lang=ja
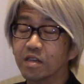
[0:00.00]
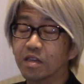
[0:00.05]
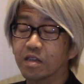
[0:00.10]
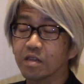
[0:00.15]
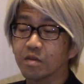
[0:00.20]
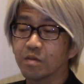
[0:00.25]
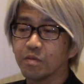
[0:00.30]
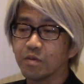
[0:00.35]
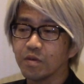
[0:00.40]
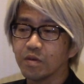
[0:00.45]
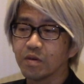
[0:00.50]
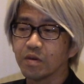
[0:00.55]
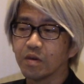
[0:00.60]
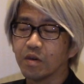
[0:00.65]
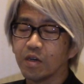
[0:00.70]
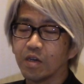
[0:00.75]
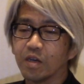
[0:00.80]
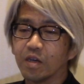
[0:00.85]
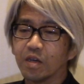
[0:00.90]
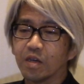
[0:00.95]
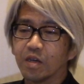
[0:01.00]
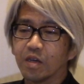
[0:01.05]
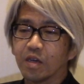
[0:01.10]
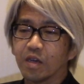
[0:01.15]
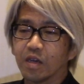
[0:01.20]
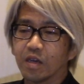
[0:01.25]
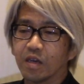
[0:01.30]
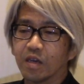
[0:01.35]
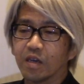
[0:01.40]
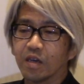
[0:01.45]
けれども、
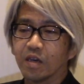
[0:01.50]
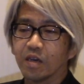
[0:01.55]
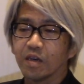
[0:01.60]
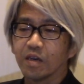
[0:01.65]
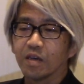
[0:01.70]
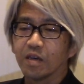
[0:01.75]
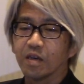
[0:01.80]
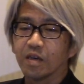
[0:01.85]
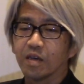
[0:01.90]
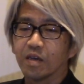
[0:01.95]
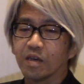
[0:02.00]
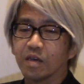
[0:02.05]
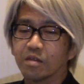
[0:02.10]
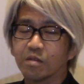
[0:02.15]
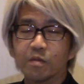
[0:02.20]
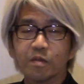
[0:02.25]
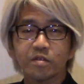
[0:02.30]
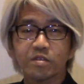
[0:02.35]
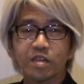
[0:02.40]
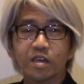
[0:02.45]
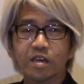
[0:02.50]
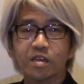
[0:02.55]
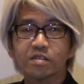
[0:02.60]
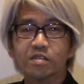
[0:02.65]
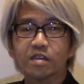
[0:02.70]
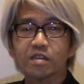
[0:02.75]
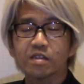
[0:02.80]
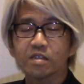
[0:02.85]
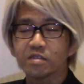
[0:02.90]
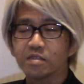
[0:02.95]
えー、友内博
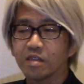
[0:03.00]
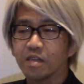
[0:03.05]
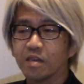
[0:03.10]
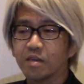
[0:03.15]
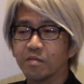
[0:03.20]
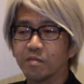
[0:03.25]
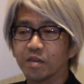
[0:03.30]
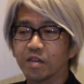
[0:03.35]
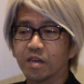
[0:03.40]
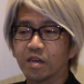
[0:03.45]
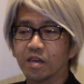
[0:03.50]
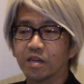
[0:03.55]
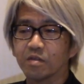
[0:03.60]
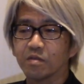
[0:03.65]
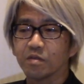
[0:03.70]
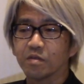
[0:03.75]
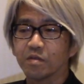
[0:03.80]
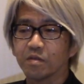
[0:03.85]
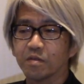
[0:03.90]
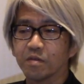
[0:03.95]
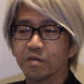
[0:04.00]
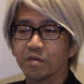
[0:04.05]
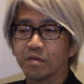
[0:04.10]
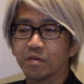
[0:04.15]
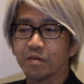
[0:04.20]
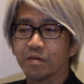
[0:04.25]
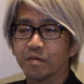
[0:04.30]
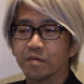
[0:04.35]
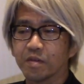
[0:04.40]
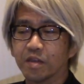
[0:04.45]
士はですねまだあの
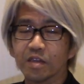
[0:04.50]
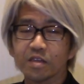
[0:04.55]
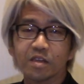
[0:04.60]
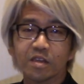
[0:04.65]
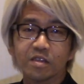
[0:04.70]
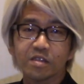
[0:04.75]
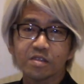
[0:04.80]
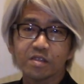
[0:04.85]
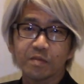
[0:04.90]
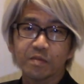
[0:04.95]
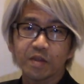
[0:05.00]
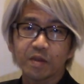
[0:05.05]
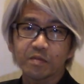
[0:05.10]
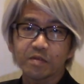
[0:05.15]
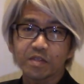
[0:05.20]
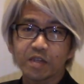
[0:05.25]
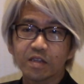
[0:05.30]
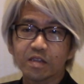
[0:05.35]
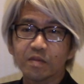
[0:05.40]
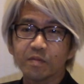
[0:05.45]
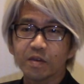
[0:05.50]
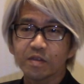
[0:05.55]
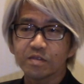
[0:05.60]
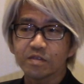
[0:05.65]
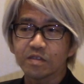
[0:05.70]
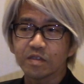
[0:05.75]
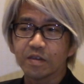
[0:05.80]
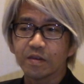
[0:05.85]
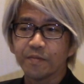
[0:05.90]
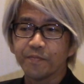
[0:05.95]
定期的にセミナーもされてま
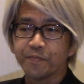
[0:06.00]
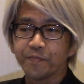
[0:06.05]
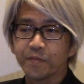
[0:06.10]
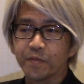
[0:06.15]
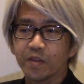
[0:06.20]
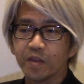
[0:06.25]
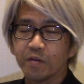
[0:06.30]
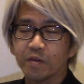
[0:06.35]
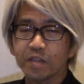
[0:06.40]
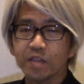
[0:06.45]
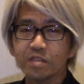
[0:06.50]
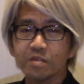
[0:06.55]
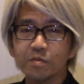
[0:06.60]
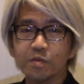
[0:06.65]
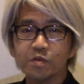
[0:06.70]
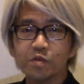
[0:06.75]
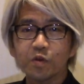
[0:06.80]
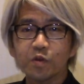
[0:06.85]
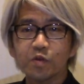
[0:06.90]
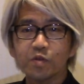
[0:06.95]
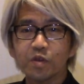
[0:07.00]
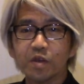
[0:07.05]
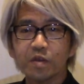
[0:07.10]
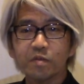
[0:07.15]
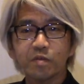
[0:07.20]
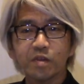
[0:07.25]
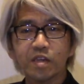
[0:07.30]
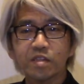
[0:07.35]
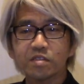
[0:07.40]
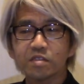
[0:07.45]
すし。で私もそこの
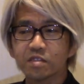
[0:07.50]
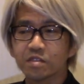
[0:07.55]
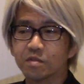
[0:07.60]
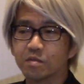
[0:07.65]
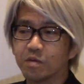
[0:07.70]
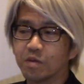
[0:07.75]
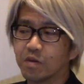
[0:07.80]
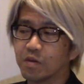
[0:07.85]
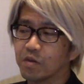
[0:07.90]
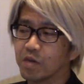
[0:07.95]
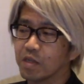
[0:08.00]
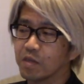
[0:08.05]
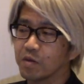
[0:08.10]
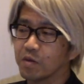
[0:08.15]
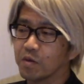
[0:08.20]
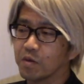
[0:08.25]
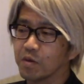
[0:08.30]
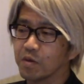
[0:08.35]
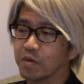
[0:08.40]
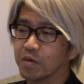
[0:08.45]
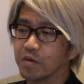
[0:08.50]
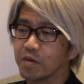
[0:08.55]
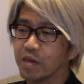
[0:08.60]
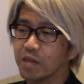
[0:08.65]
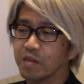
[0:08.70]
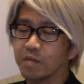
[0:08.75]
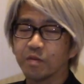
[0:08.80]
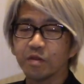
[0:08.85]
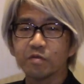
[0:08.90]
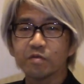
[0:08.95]
エフィカシーをあの
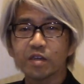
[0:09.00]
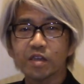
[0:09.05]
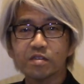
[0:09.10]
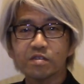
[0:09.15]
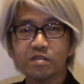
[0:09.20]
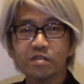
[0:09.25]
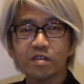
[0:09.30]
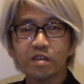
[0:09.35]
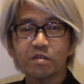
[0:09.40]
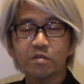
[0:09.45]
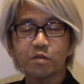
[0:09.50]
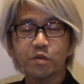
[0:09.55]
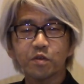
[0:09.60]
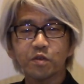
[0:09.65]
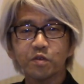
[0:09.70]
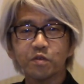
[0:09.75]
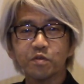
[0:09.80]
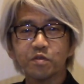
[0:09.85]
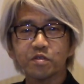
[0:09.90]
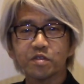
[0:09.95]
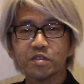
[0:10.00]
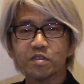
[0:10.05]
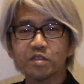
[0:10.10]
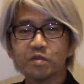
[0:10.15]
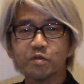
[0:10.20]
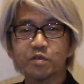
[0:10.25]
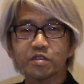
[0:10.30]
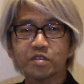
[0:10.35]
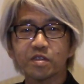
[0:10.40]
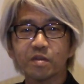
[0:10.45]
ある意味受け継いでるというふうに
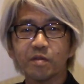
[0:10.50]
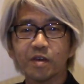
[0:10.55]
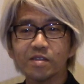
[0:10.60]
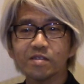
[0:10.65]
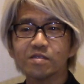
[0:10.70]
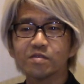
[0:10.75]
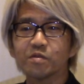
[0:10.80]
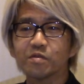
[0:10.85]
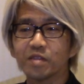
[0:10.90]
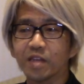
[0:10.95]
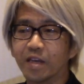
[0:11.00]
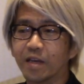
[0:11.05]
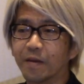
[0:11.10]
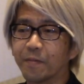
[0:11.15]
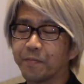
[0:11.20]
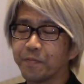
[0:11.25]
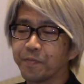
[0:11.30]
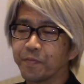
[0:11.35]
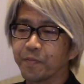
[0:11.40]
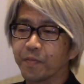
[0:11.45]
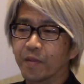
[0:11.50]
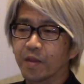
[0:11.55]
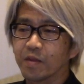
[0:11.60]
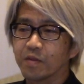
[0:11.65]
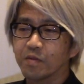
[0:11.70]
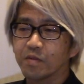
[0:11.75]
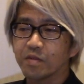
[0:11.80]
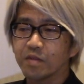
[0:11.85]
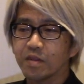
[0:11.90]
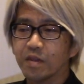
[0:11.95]
自負してますので
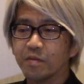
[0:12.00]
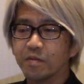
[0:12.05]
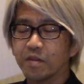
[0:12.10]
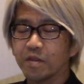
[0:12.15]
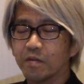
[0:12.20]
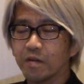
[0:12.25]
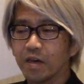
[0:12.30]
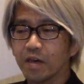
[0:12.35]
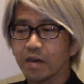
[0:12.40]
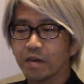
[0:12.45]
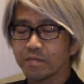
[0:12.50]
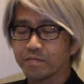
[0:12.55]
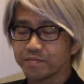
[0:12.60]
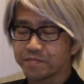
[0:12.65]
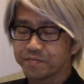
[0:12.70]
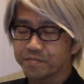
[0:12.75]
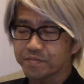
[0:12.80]
そういった意味では